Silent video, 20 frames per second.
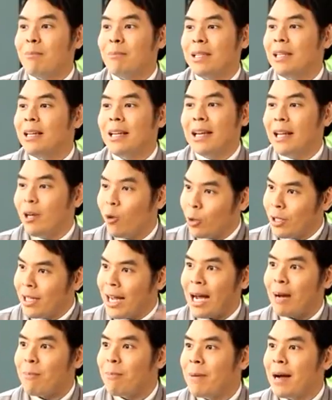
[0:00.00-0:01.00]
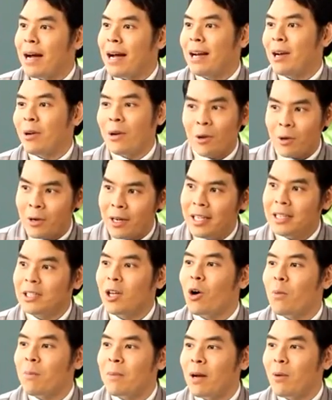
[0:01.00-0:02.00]
มที่หลาย ๆคนถามมา แล้วเราก็ได้
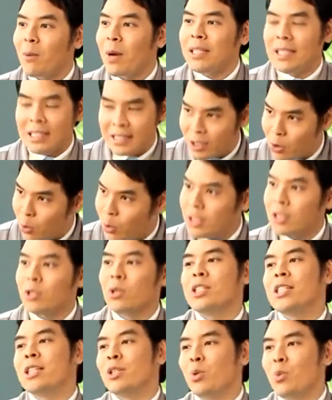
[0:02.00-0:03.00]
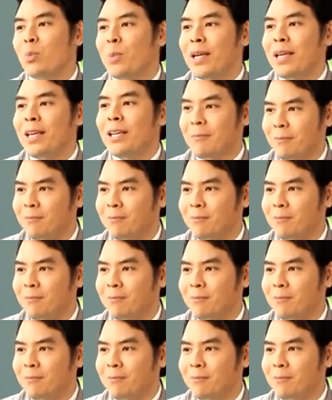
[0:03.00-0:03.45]
ตอบแล้วว่าจริงๆควรจะต้องฉีดทุกปี